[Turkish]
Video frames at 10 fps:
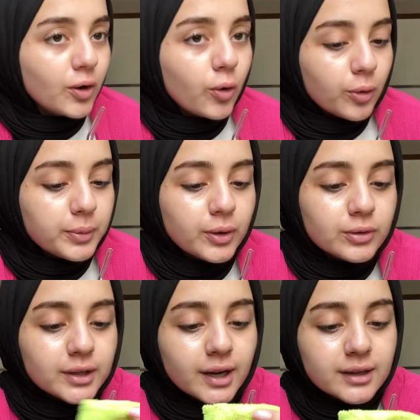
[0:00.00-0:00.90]
Hobi
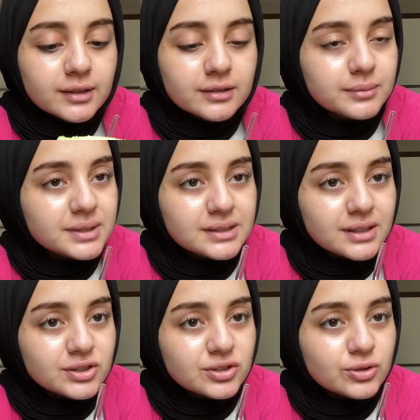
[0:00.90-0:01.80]
olarak biz
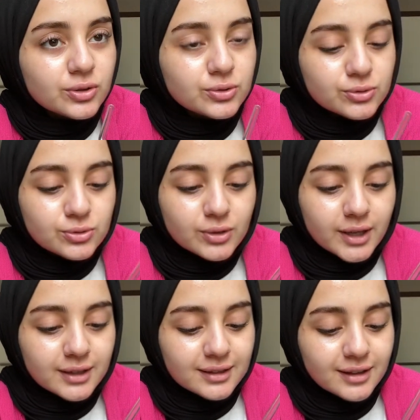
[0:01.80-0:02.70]
taşınıyoruz sürekli.